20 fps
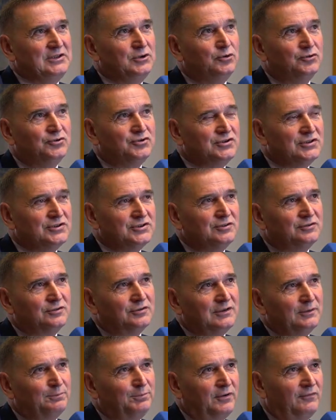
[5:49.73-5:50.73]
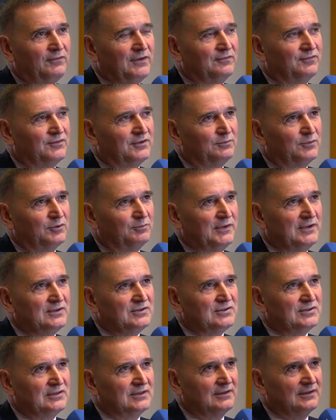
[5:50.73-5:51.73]
Ilość dzieci to nie powiem w tym
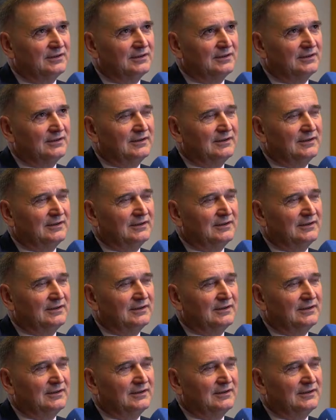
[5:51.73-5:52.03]
momencie,